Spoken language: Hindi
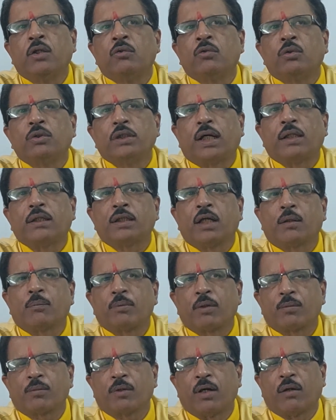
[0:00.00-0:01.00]
तो यहाँ
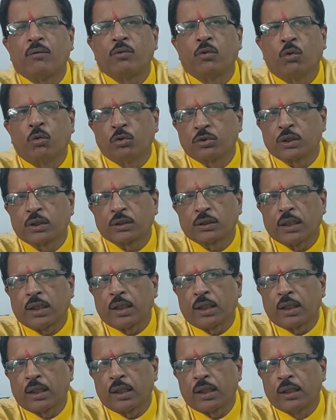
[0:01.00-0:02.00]
यहाँ प्रभाव हो
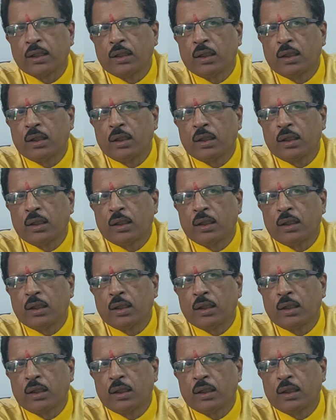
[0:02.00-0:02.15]
सकता है